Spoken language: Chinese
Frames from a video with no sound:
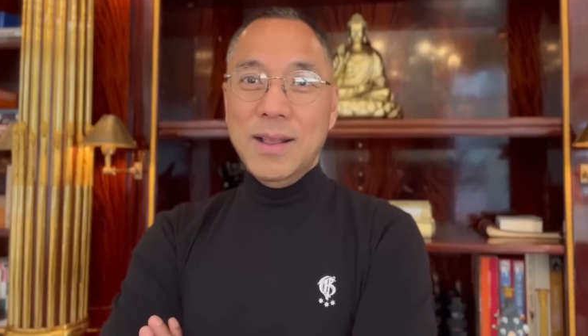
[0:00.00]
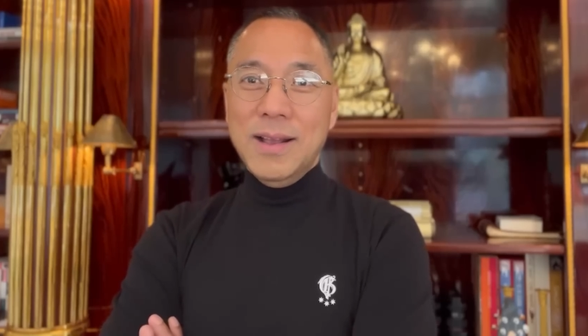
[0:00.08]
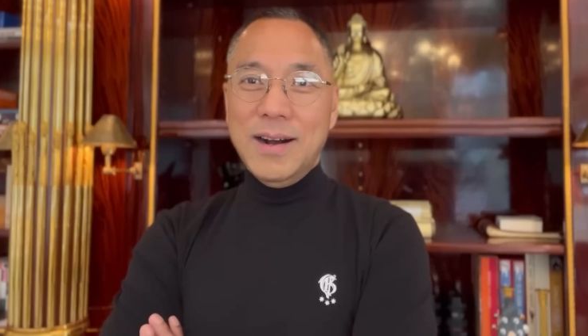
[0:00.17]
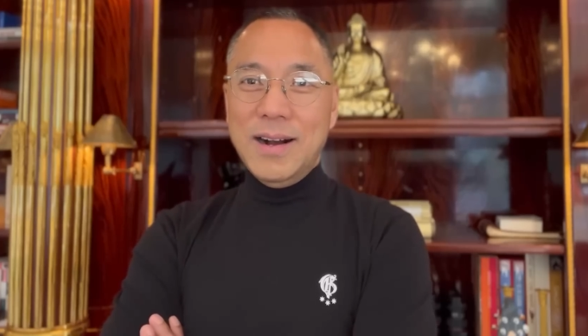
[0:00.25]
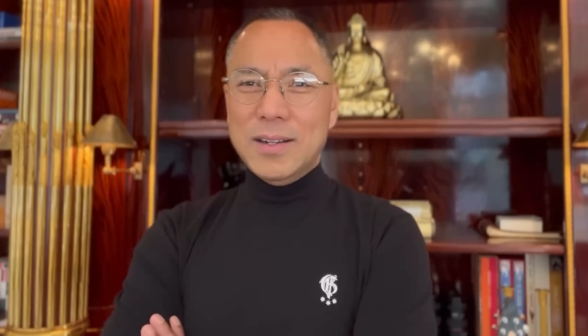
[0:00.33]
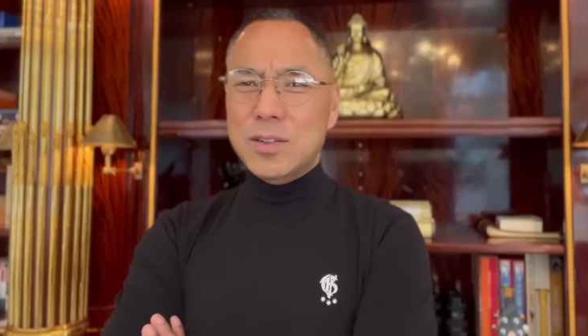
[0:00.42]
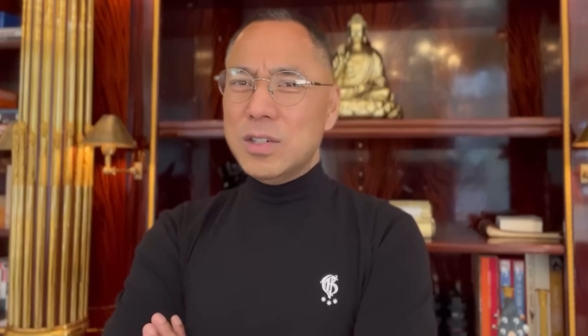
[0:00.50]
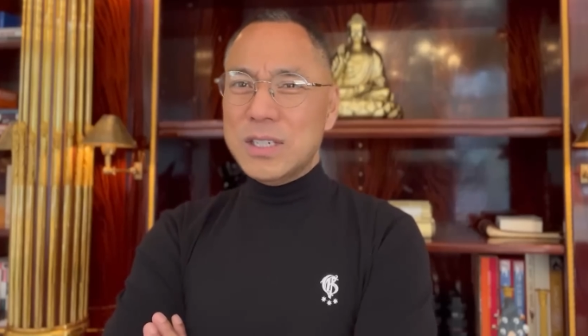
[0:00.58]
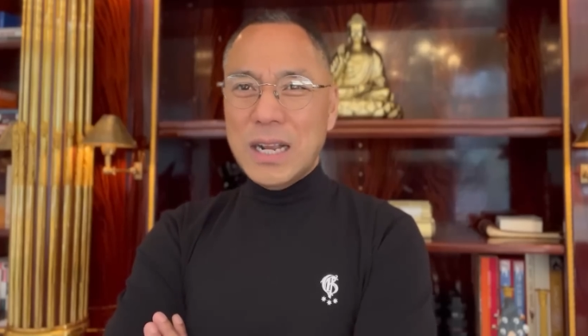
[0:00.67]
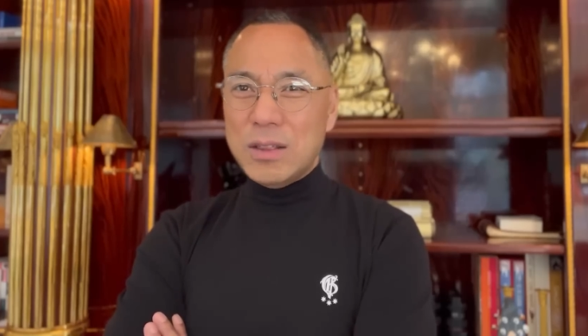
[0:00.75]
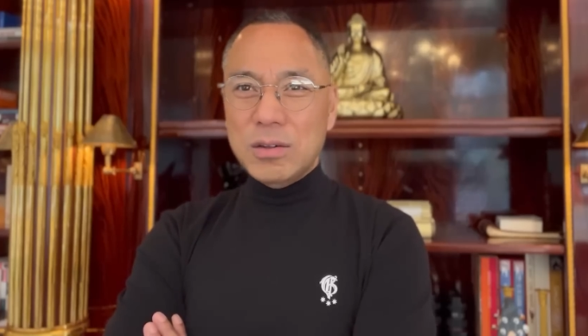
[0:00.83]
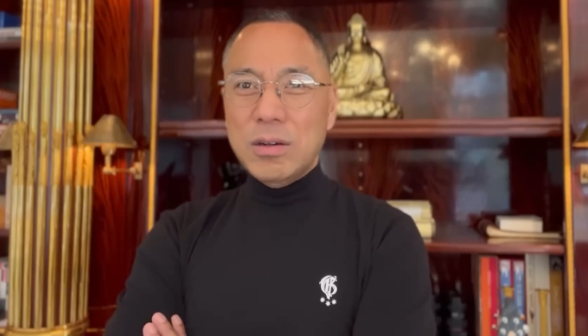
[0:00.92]
啊，就
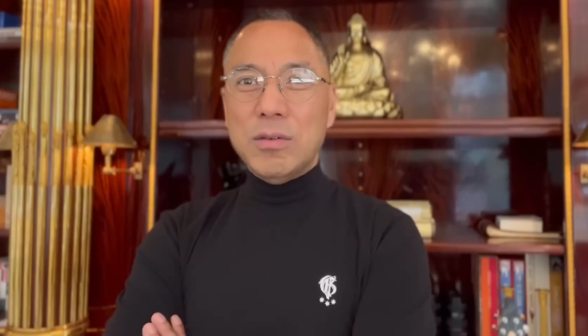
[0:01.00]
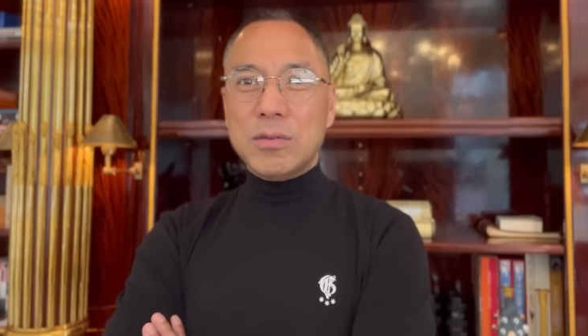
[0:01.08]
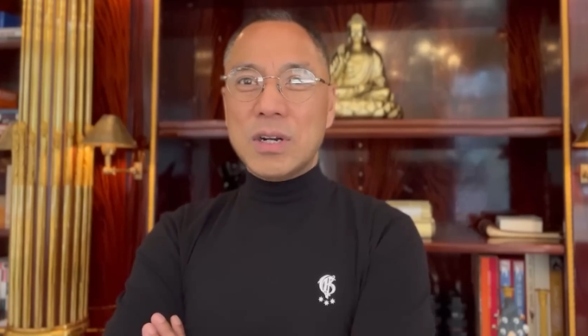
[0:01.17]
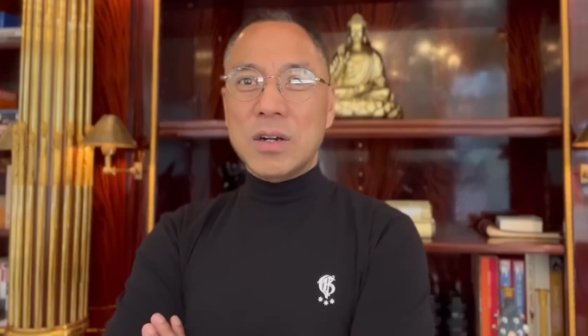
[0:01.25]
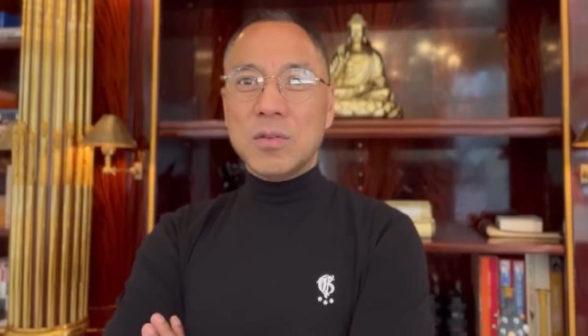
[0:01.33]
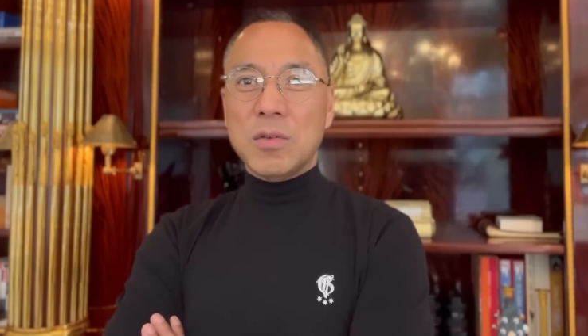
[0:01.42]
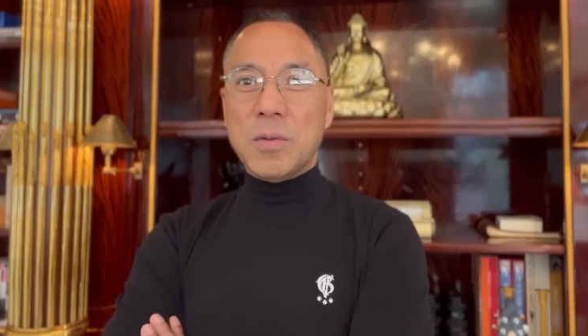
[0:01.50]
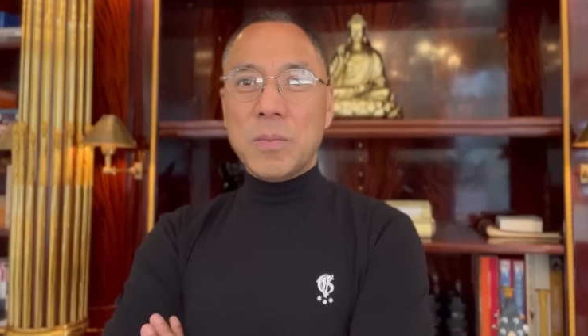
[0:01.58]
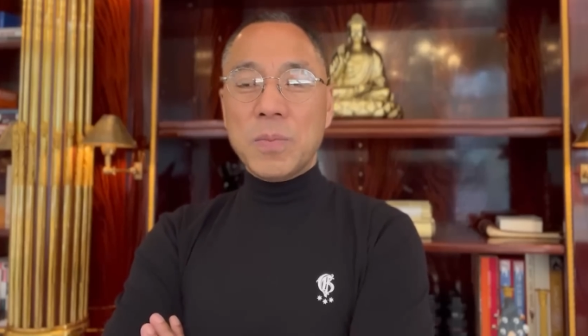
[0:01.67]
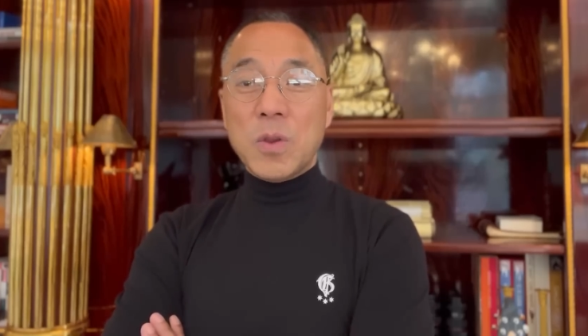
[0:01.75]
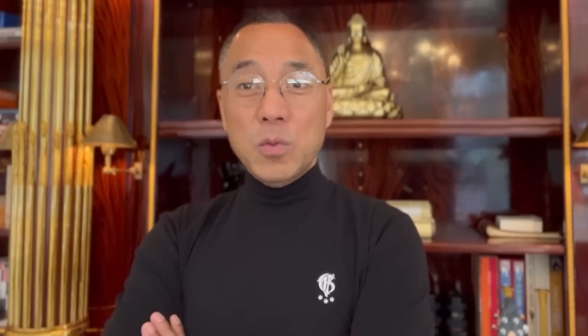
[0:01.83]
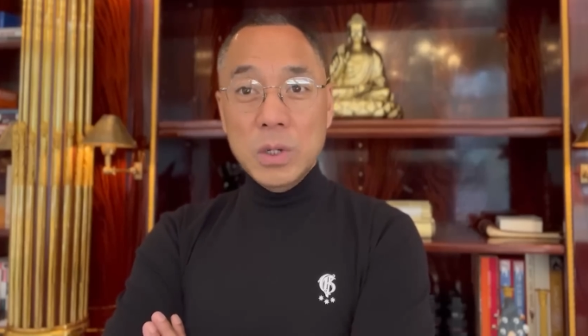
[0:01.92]
吓到这种程度，
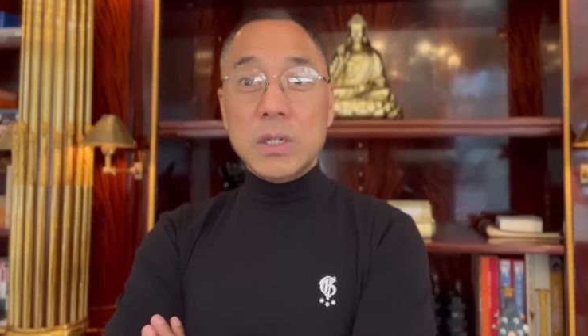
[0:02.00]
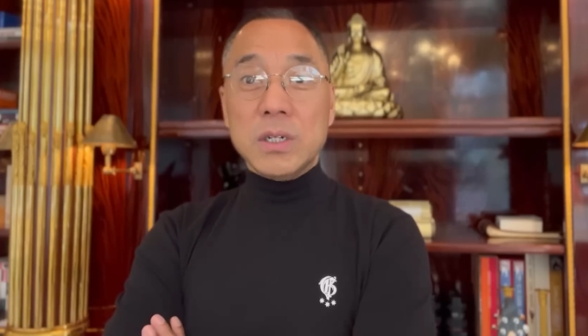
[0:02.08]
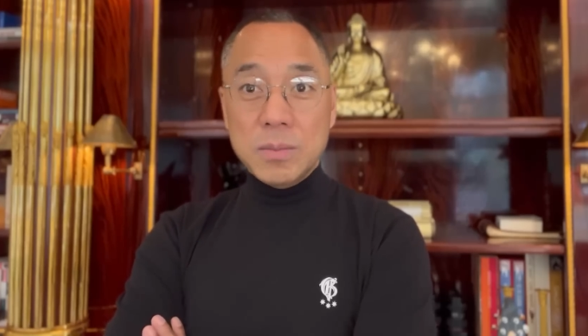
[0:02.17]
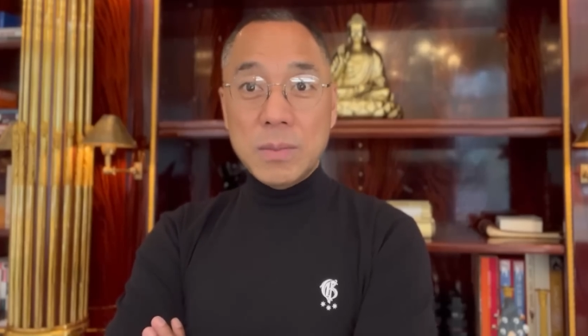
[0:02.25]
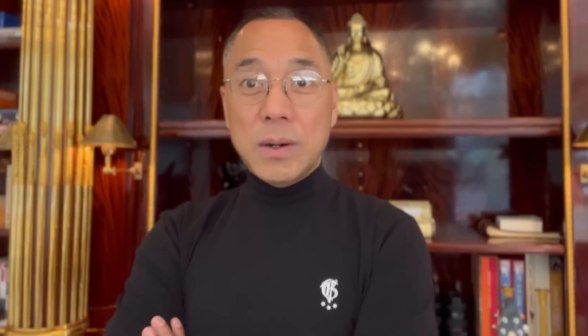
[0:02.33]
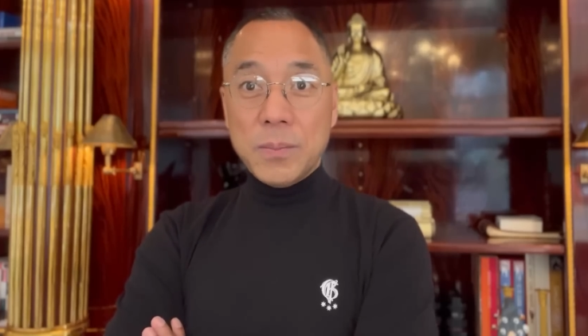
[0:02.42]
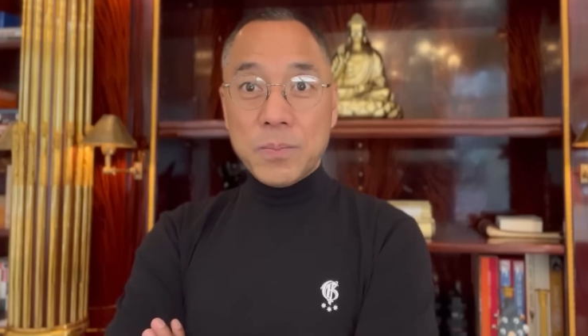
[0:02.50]
为什么？